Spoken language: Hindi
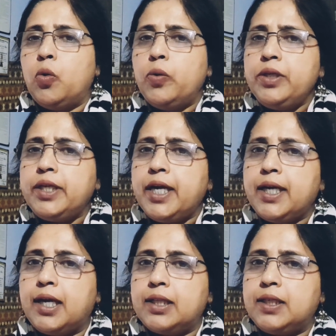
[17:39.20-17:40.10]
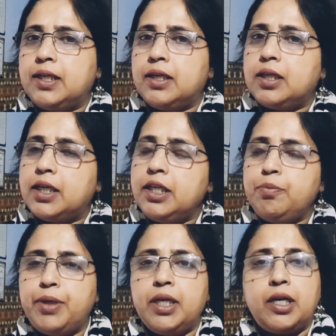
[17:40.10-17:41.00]
उनकी गलतियां
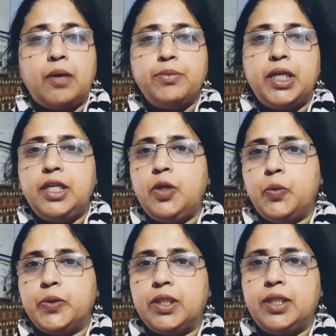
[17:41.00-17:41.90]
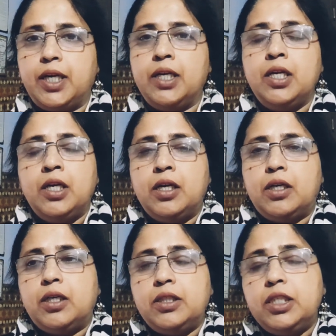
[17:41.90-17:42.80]
कहीं भी कम नहीं होती
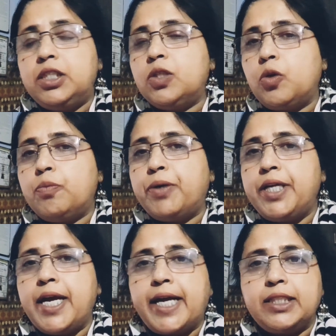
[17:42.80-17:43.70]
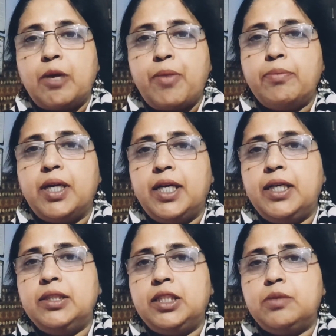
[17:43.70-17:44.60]
हैं निश्चित तौर पर ये एक ऐसा मामला
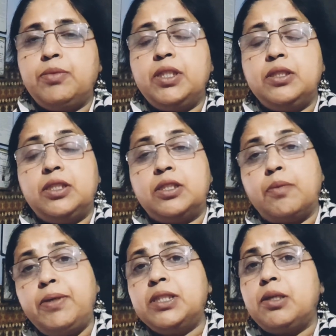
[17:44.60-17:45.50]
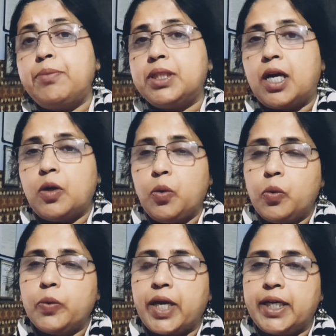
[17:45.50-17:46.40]
है जिसमें सभी जिम्मेदार
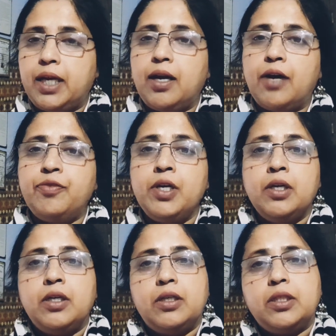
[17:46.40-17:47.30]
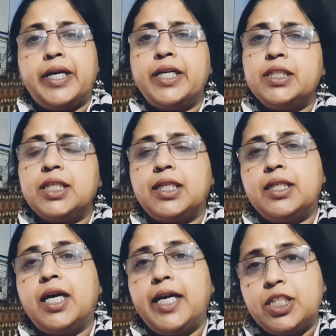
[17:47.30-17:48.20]
लोगों के खिलाफ कड़े से
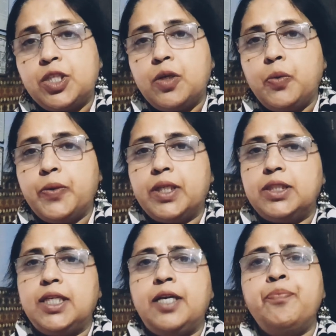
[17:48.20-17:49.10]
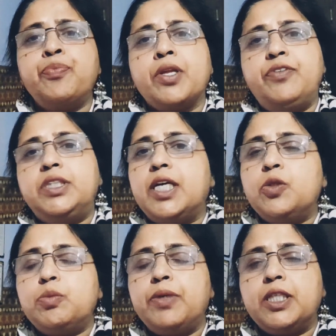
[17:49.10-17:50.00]
कड़ा एक्शन होना चाहिए फिर चाहे
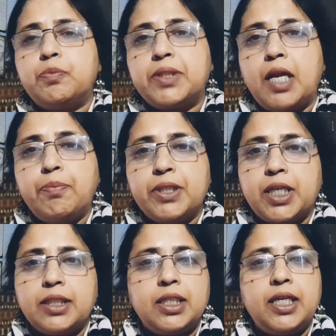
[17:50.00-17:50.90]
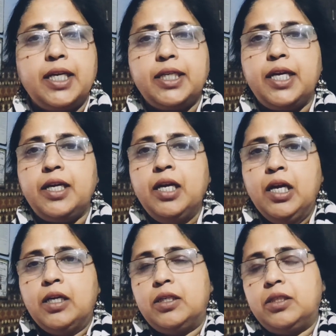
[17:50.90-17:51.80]
उसमें अस्पताल प्रशासन है कि
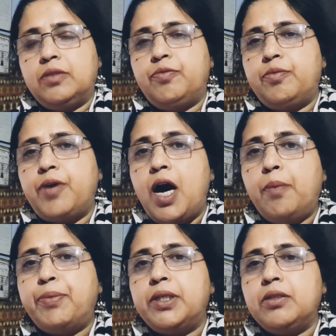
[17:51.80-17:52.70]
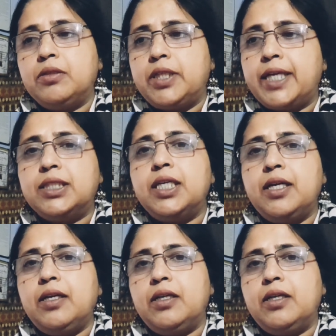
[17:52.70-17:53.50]
वहाँ पर कैसे